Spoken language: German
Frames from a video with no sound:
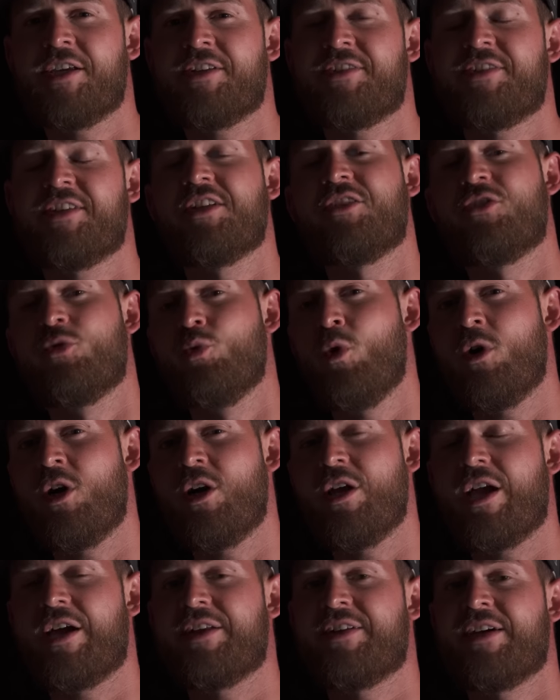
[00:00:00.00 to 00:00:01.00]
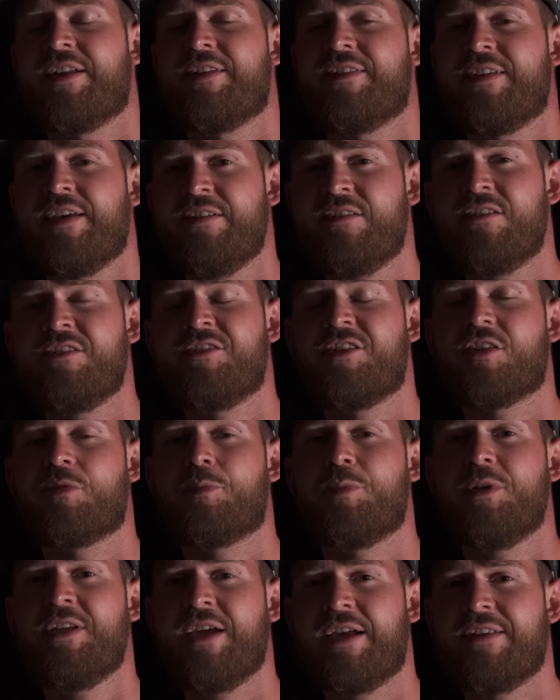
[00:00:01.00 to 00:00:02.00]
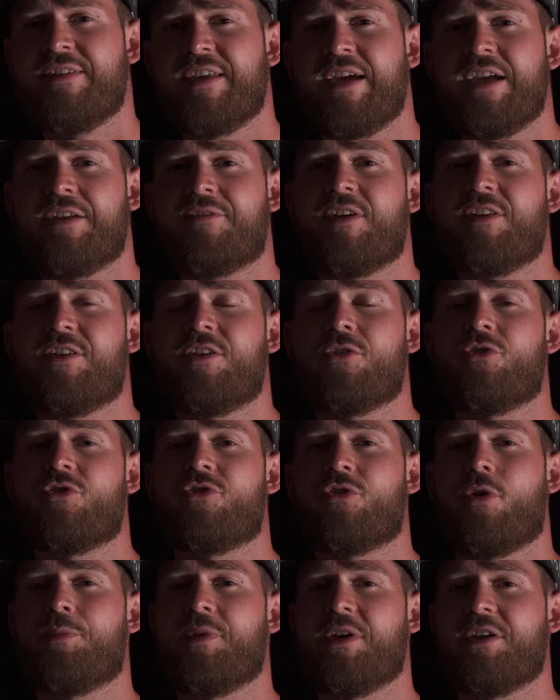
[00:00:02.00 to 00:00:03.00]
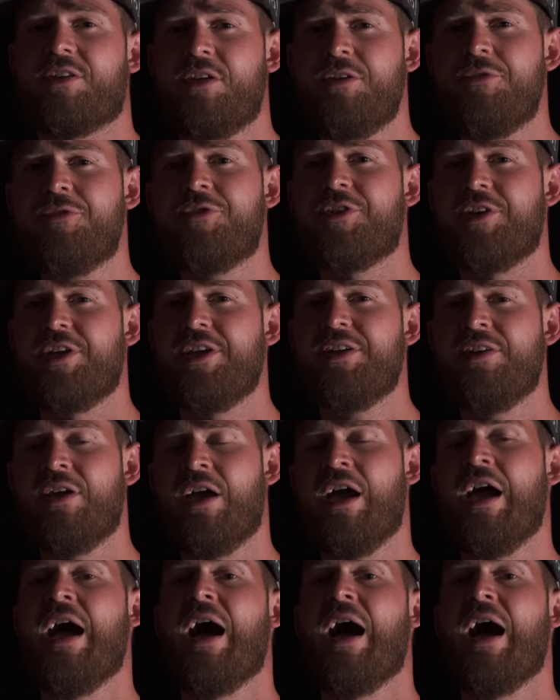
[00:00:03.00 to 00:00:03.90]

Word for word: dass der Sucher ja tatsächlich das Bild anzeigt, was ihr durchs Objektiv seht,